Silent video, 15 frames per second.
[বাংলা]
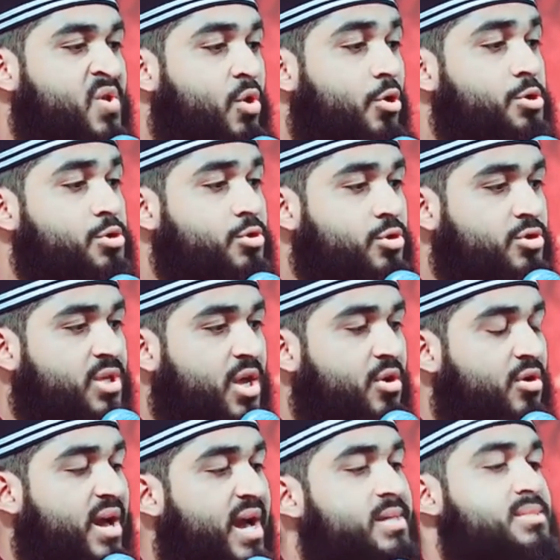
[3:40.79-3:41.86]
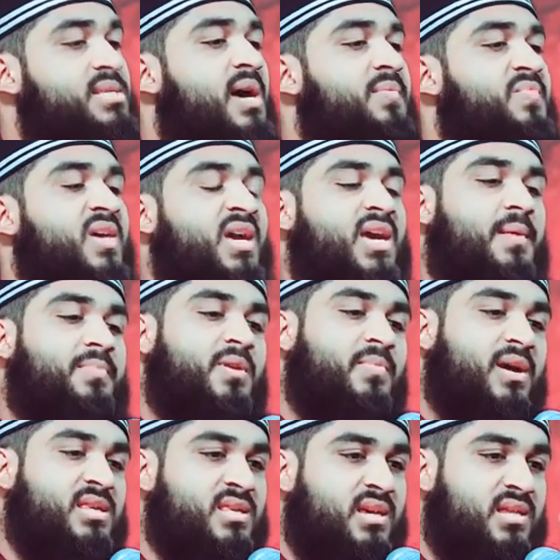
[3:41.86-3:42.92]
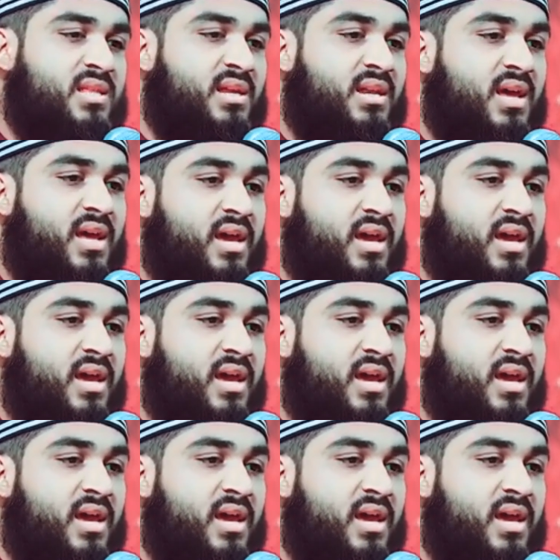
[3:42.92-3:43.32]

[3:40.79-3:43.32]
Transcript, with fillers: কষ্টদায়ক আজাব থেকে আপনি বাঁচিয়ে দেন